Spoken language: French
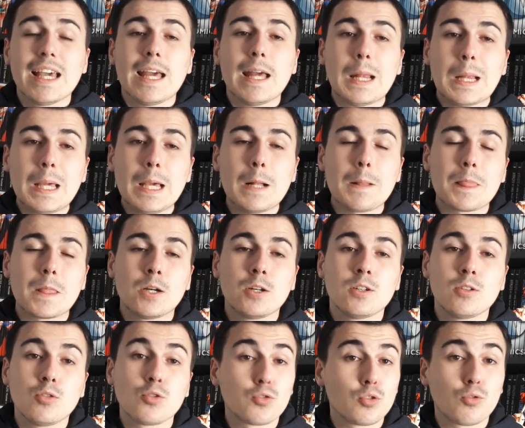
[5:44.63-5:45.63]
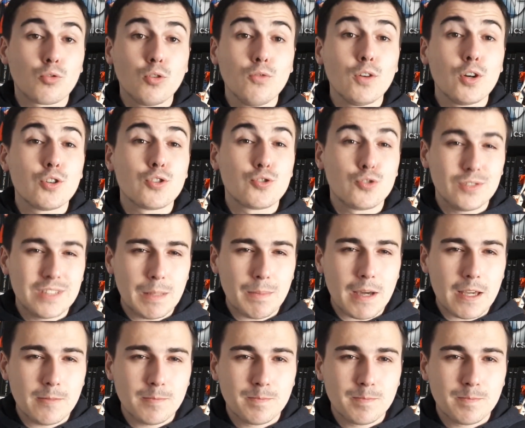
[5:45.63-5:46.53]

et on se retrouve juste après